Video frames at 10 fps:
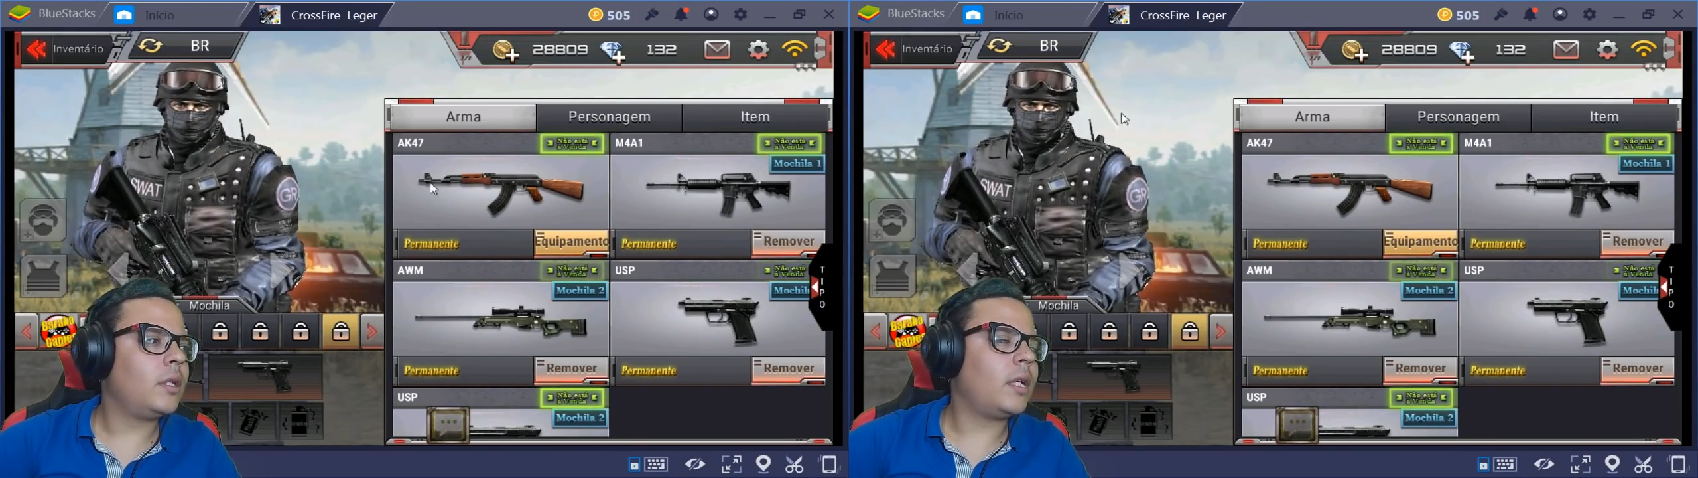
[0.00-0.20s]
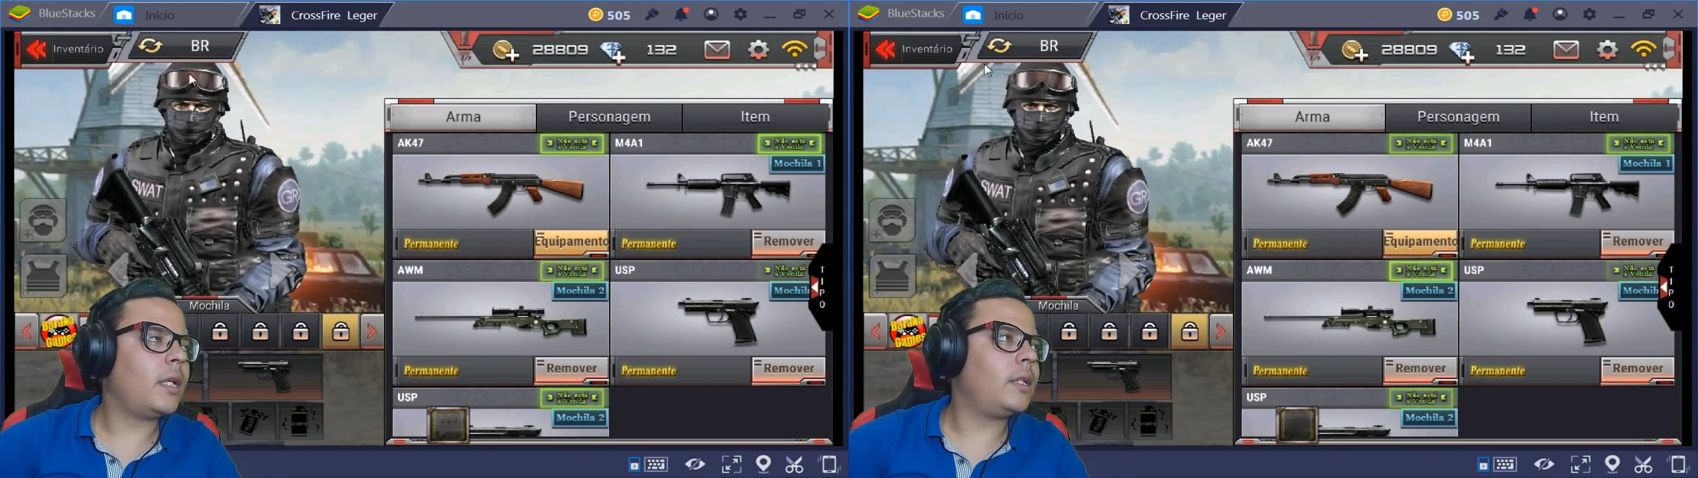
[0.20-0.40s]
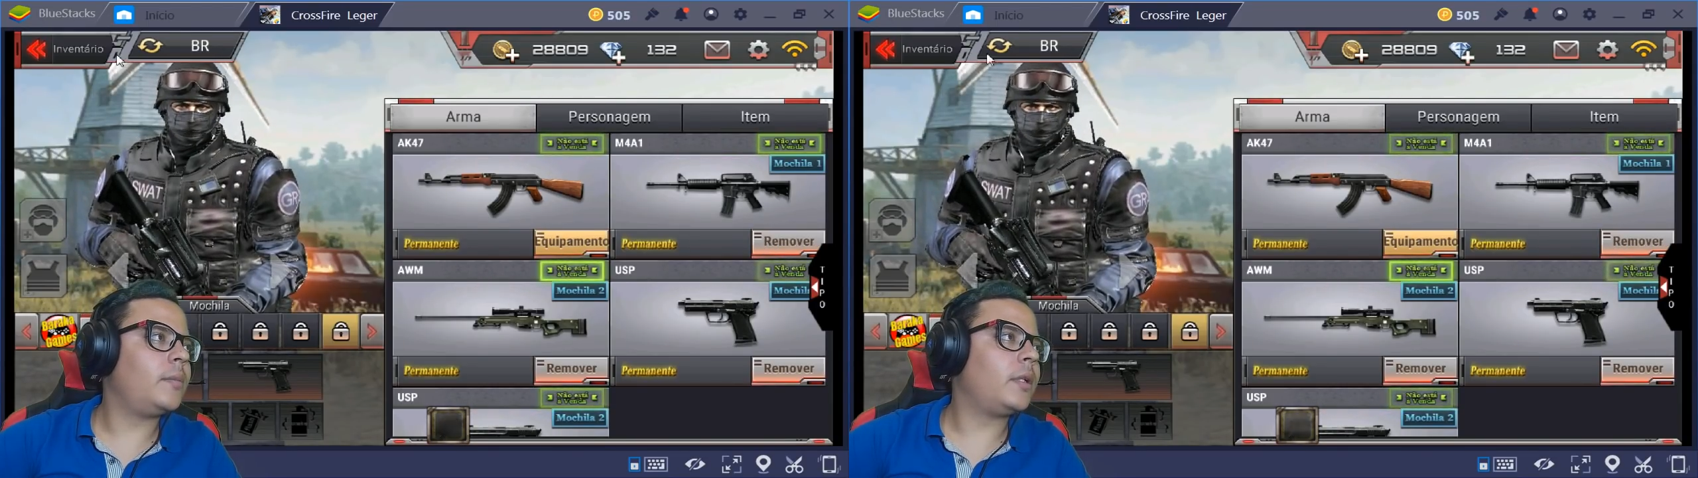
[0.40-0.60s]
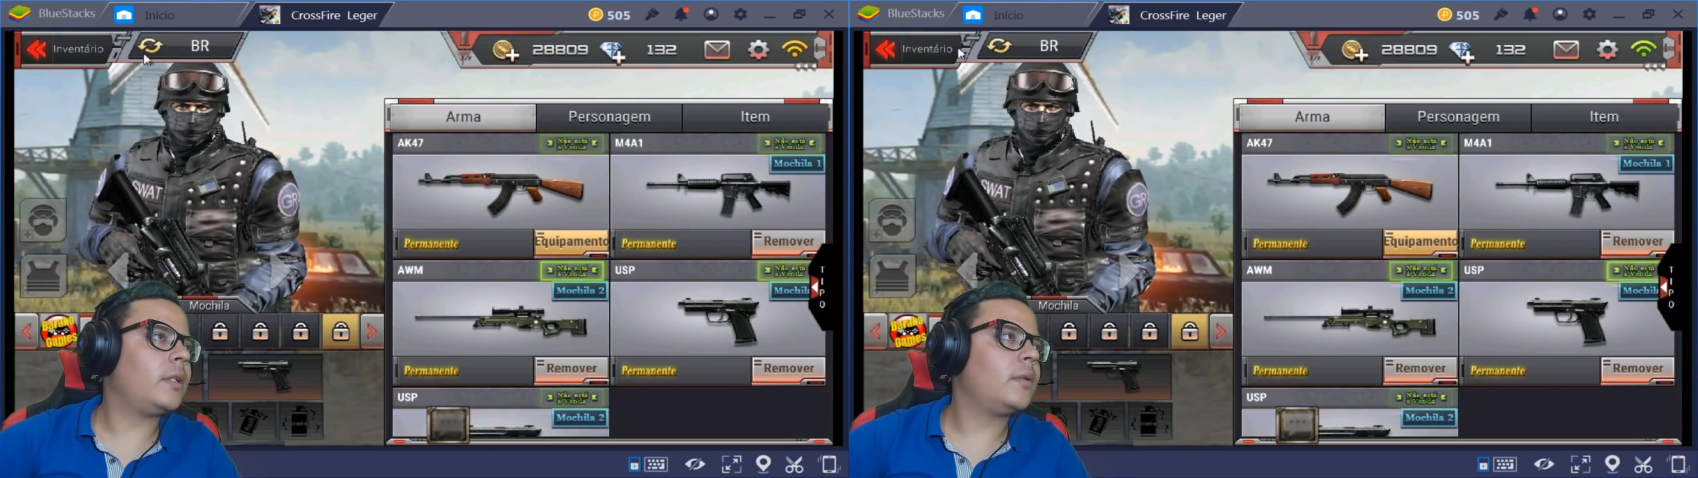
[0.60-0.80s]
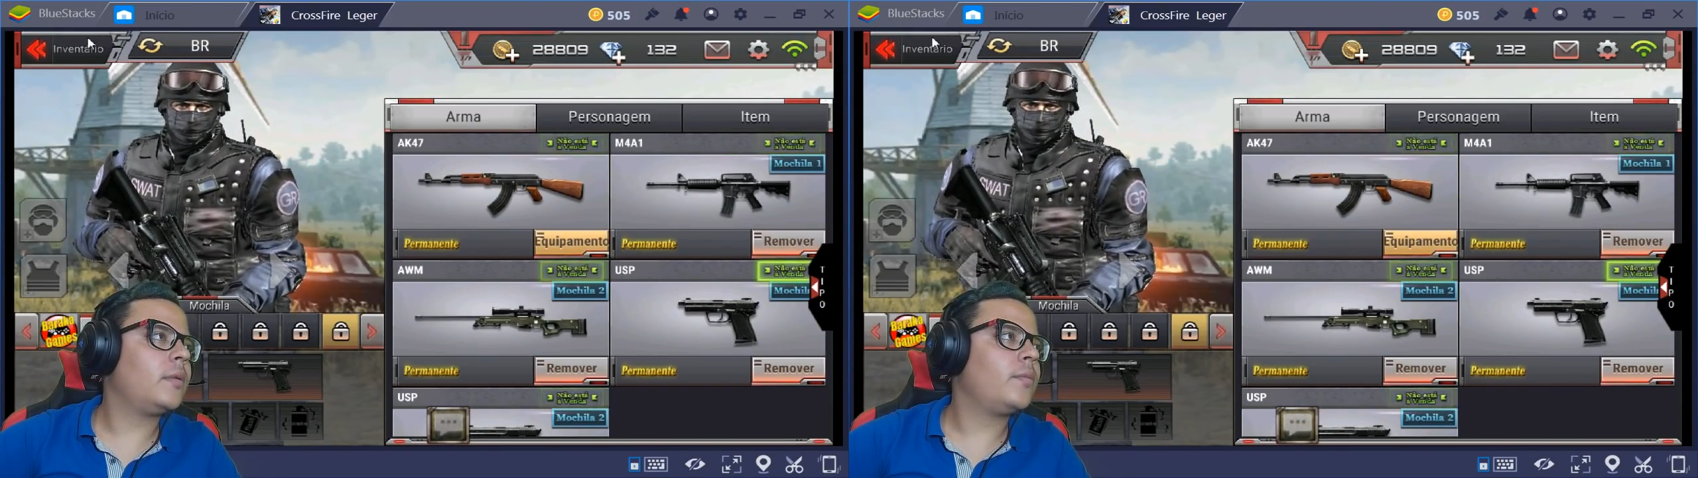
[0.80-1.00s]
Aí lembrei.
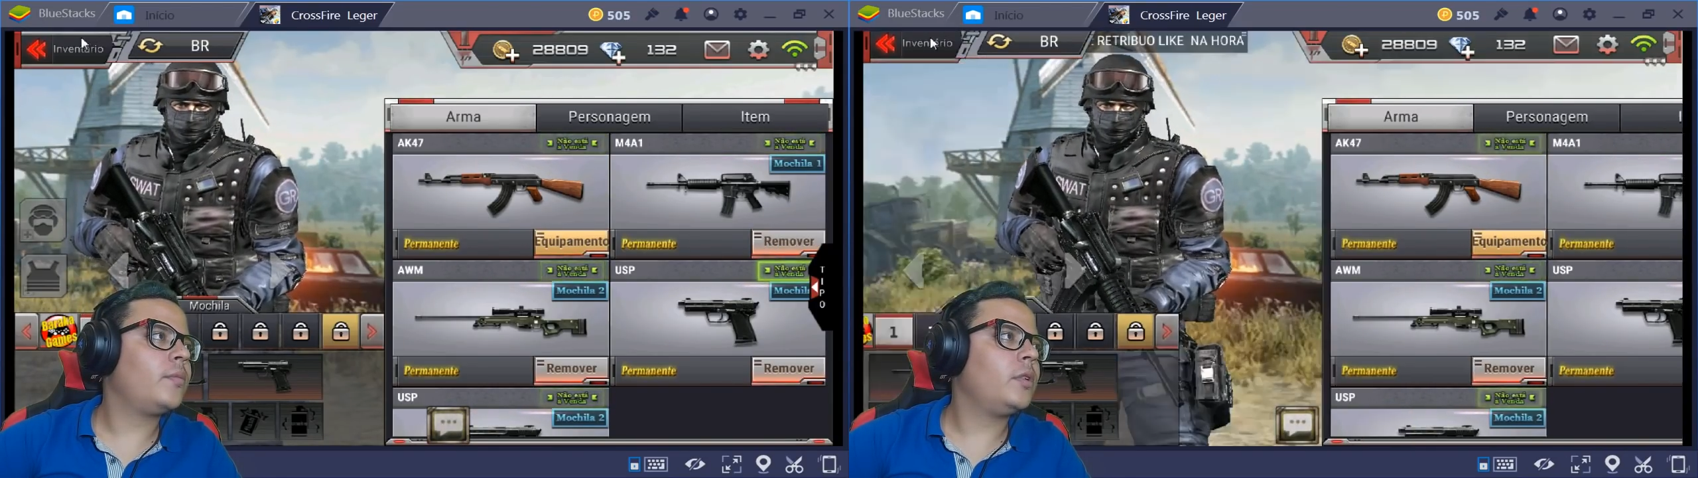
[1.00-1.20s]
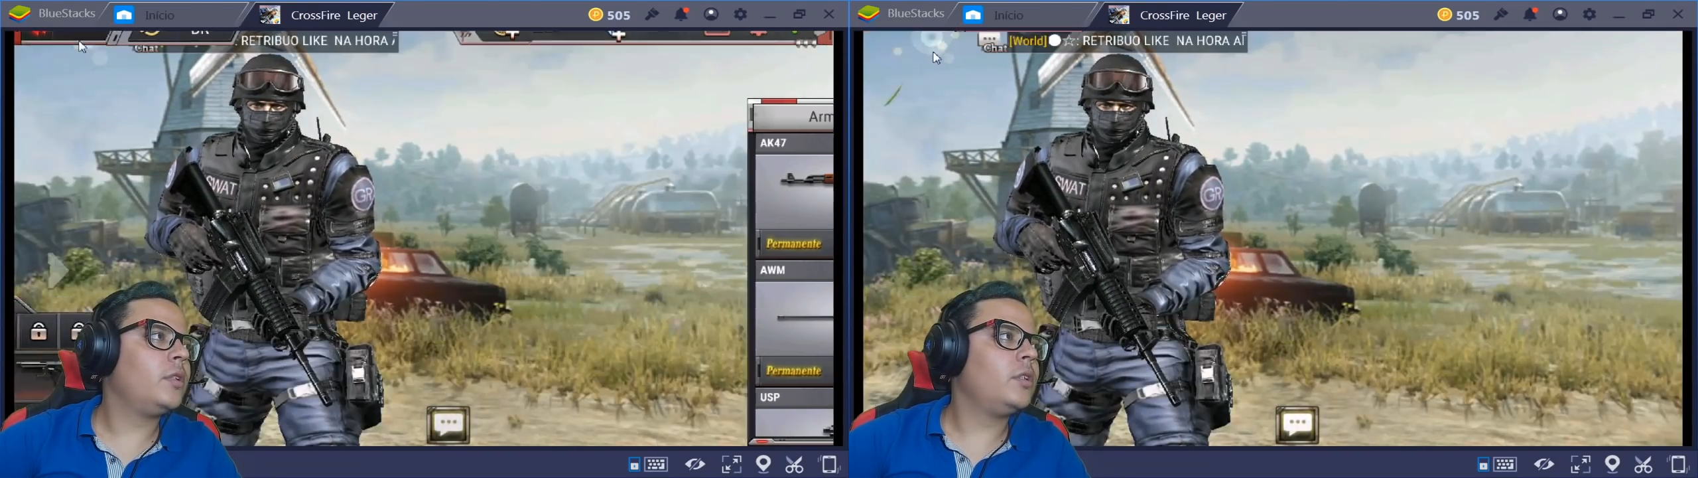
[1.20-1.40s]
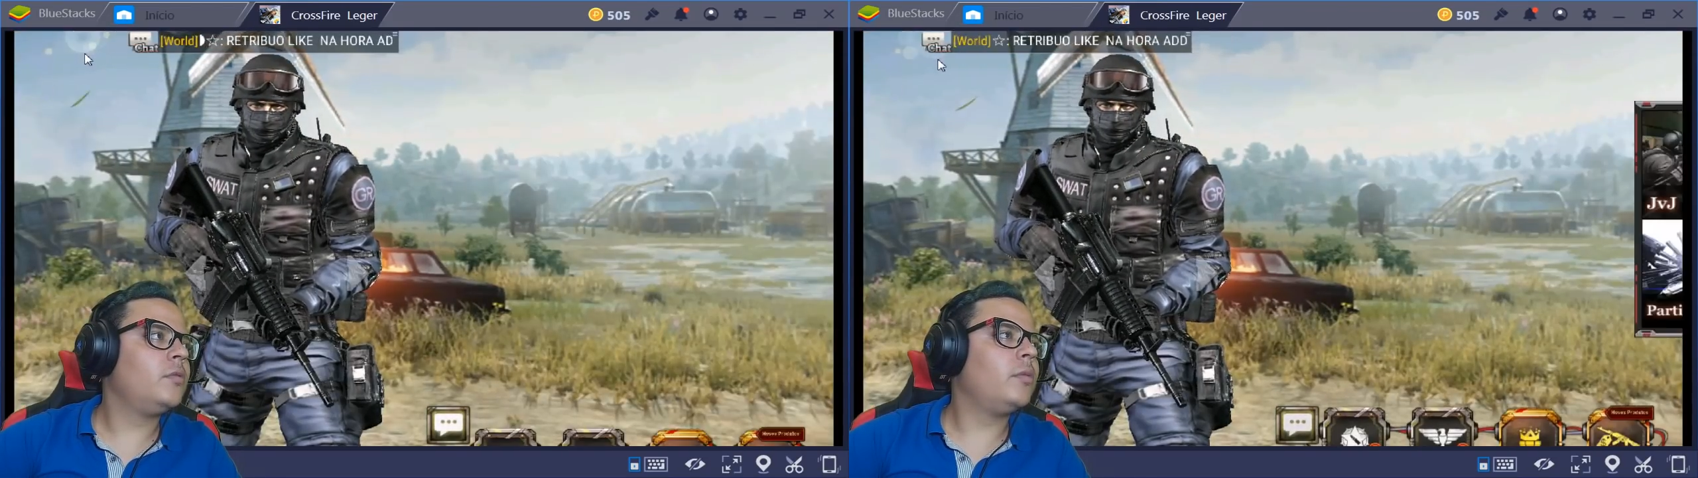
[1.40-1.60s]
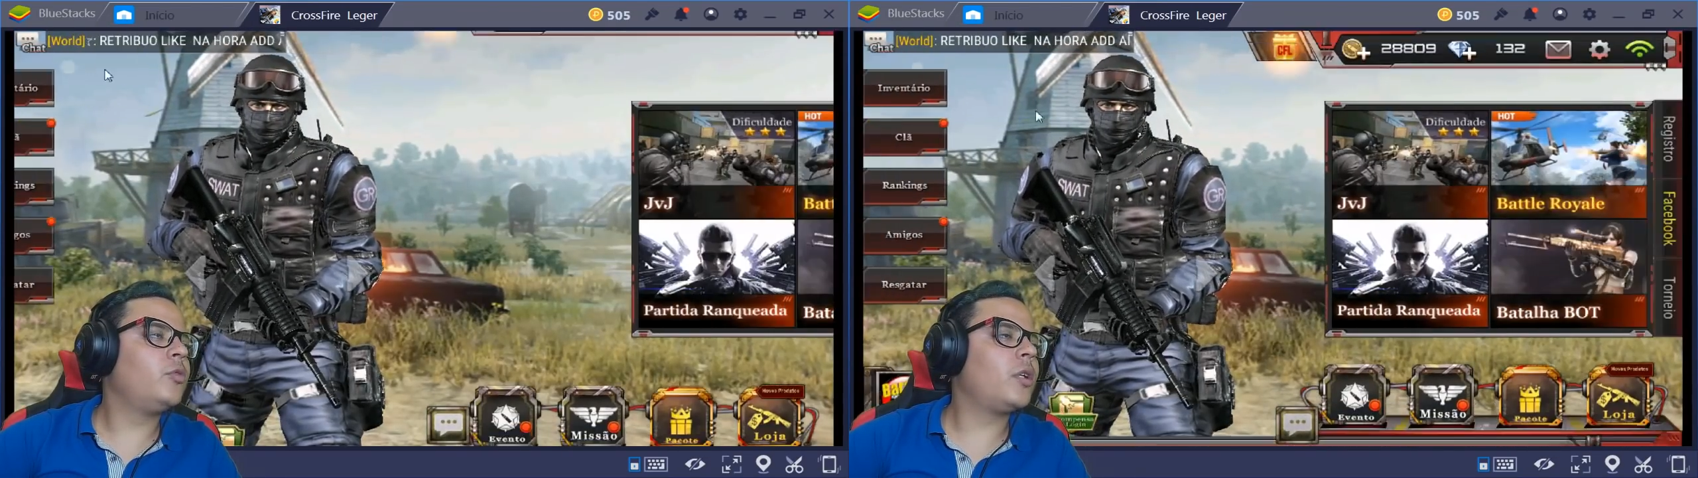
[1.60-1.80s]
Vamos